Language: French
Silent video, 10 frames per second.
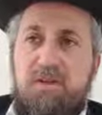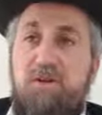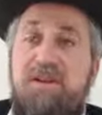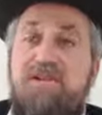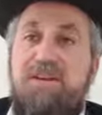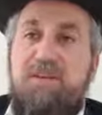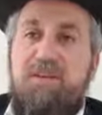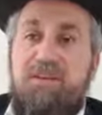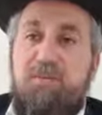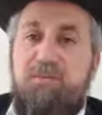On l'a
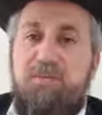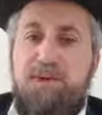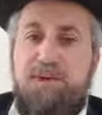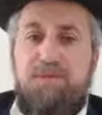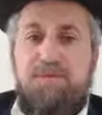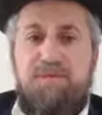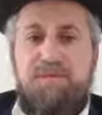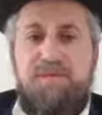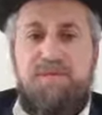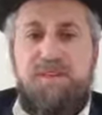vexé en public.
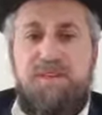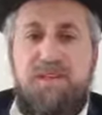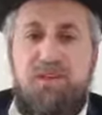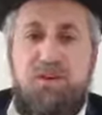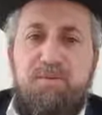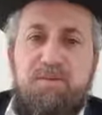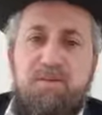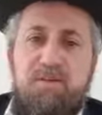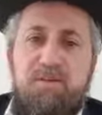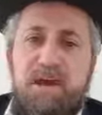Cet homme
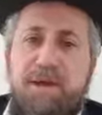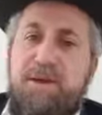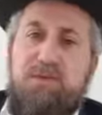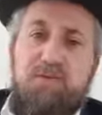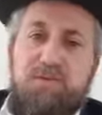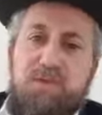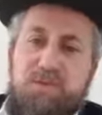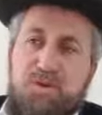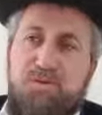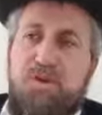a perdu
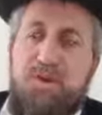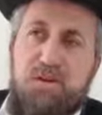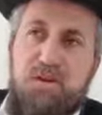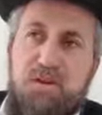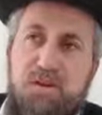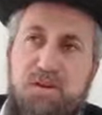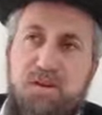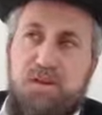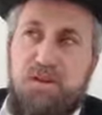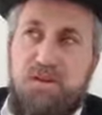confiance en lui.
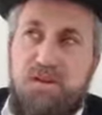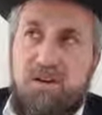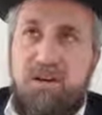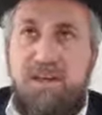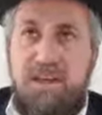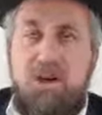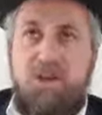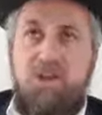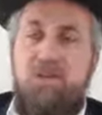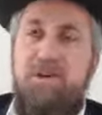Il
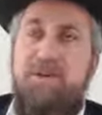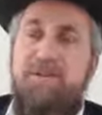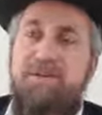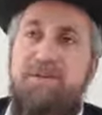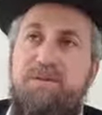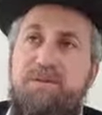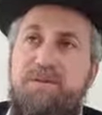rentre chez lui à la maison.